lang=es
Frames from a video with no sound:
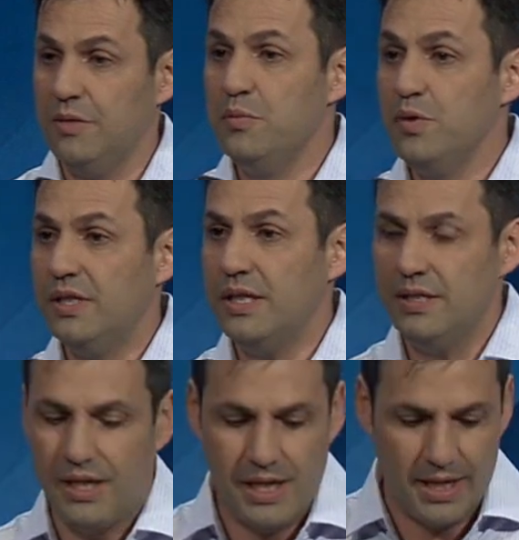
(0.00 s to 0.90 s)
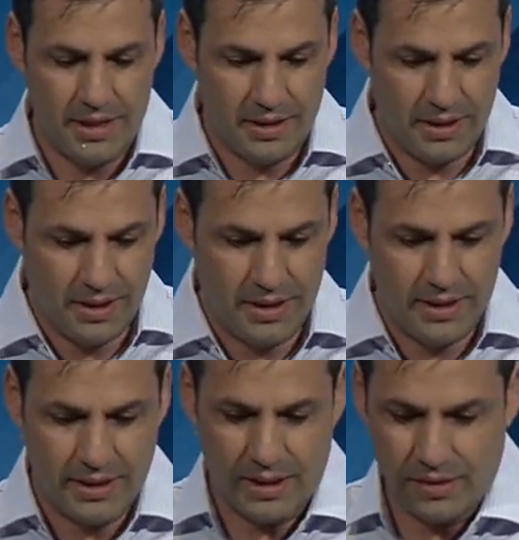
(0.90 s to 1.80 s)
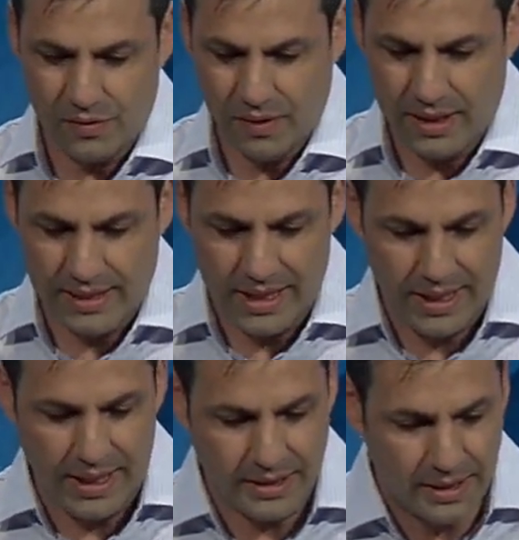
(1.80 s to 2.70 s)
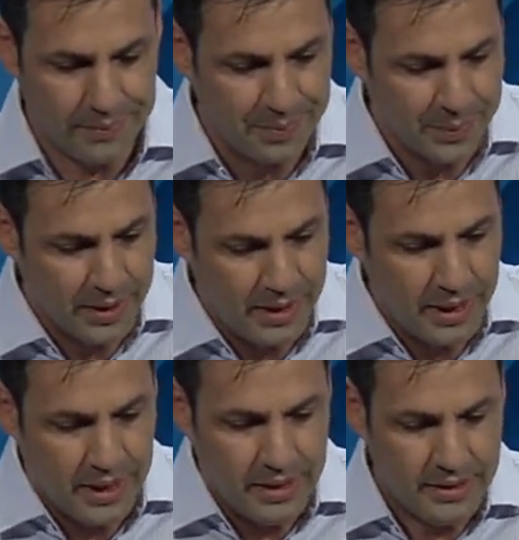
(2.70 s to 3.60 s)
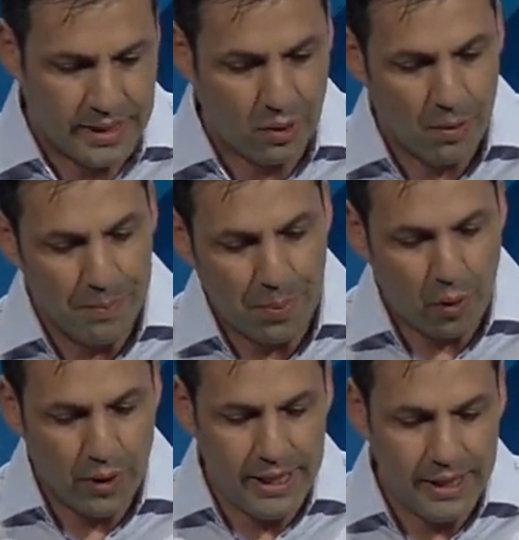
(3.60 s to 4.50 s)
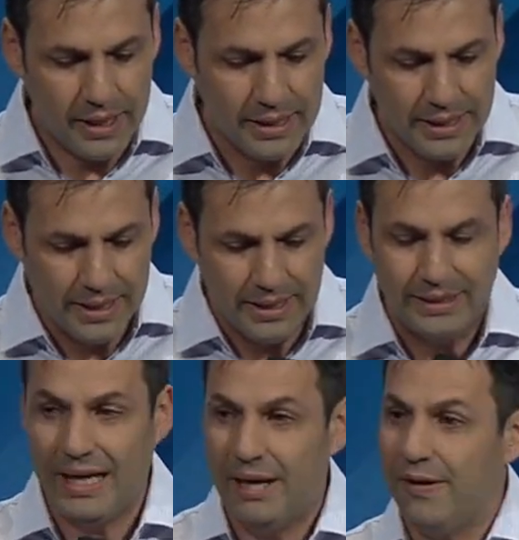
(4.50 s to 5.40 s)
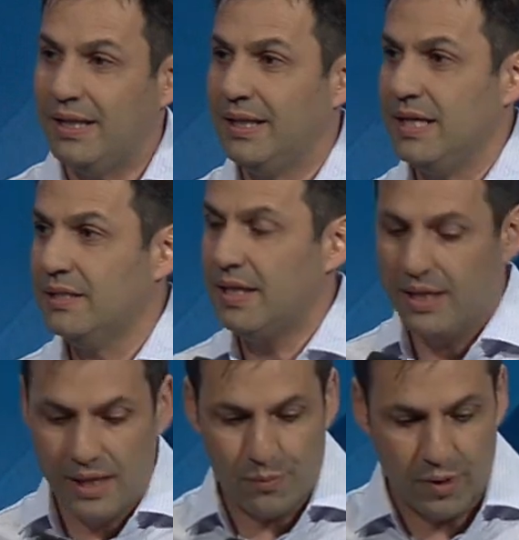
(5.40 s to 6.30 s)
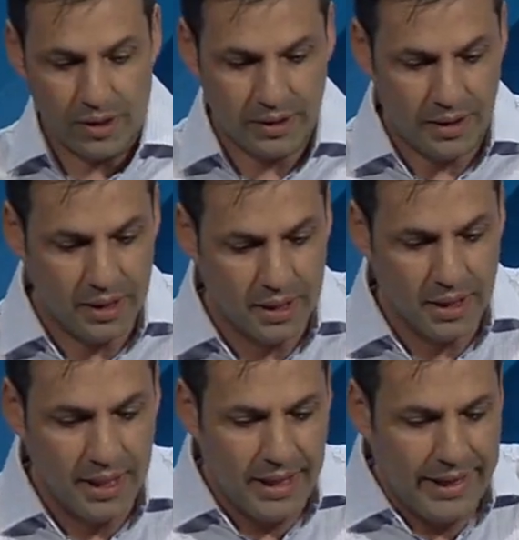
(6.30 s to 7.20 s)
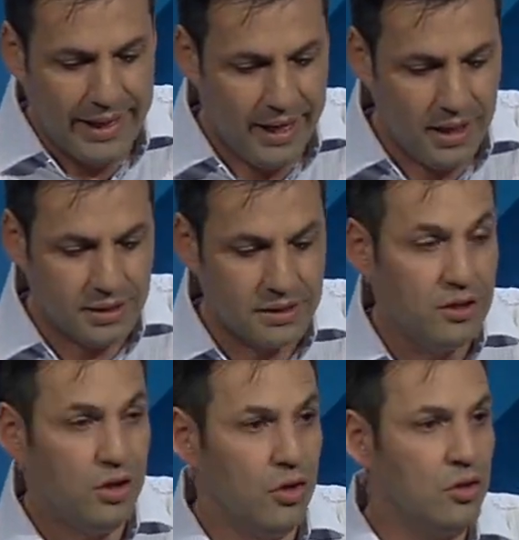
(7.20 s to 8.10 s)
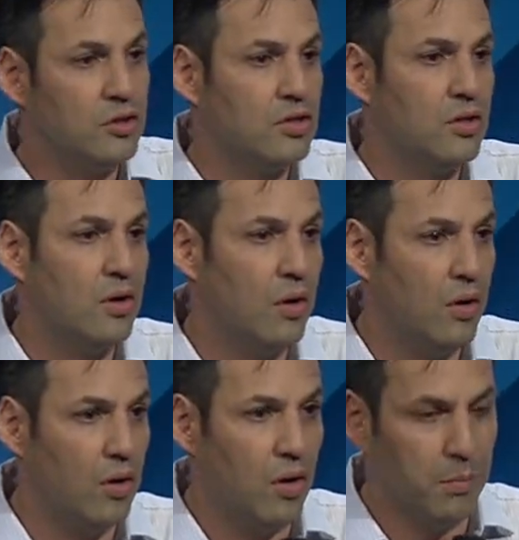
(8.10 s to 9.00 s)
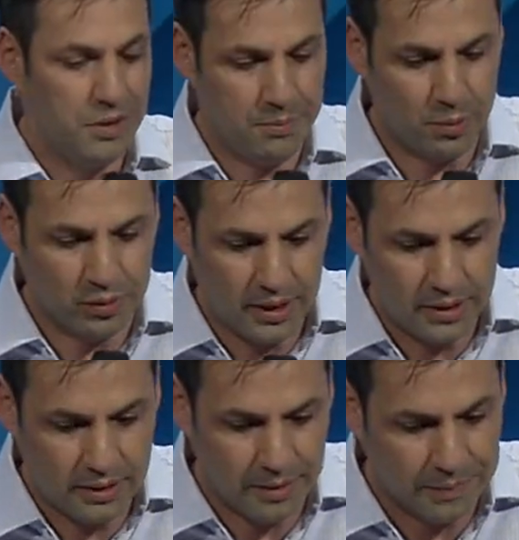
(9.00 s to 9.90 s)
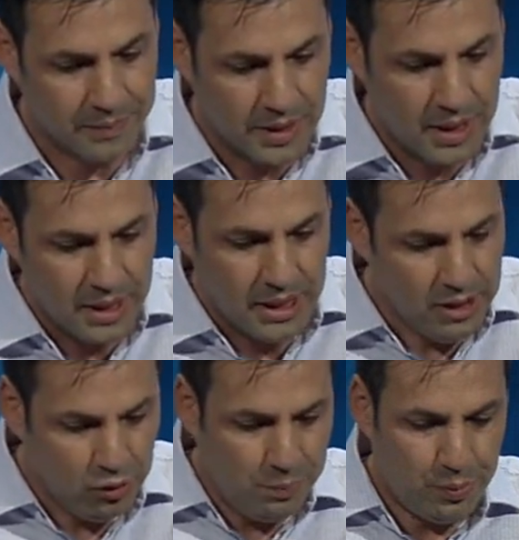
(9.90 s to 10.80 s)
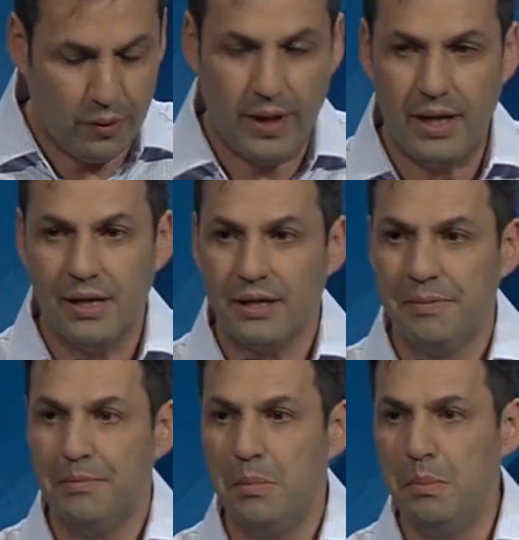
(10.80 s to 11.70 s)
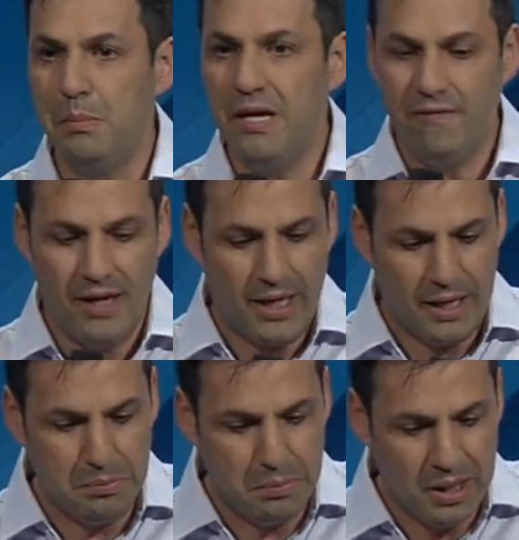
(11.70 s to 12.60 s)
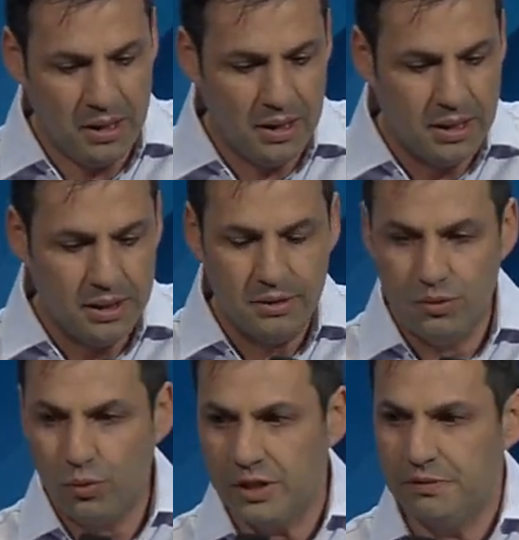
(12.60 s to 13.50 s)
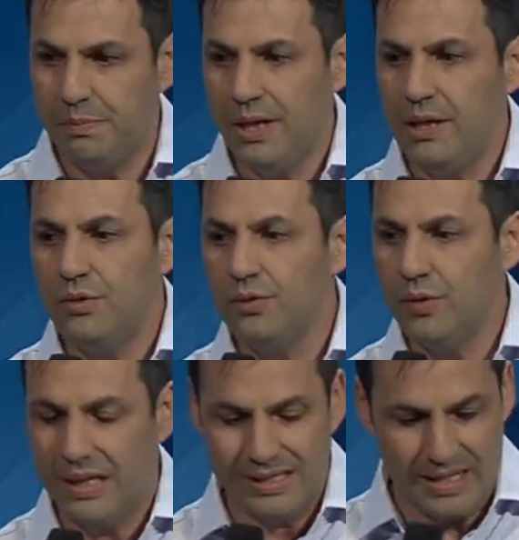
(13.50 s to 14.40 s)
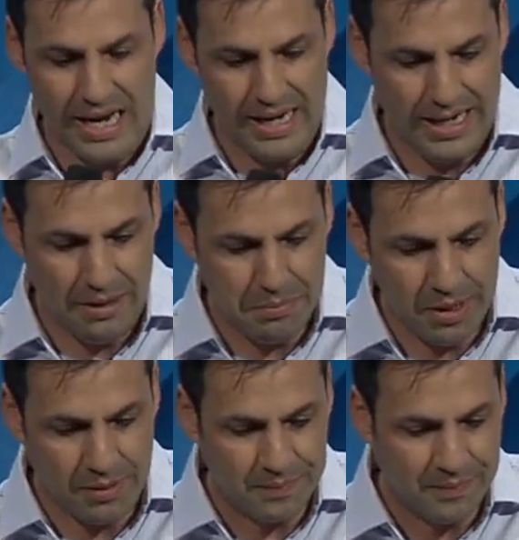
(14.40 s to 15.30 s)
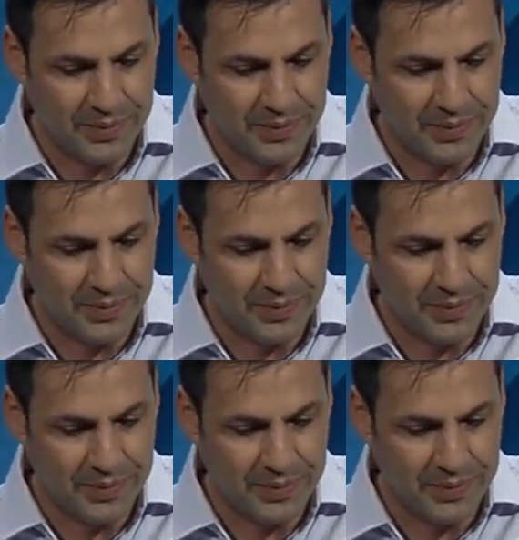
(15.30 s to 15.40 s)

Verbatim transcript: es muy sencilla, es esta canción que es de la iglesia. Dice, con poder te levantaste de la muerte. Eres Dios omnipotente y tu poder vive en mí, tu espíritu está en mí.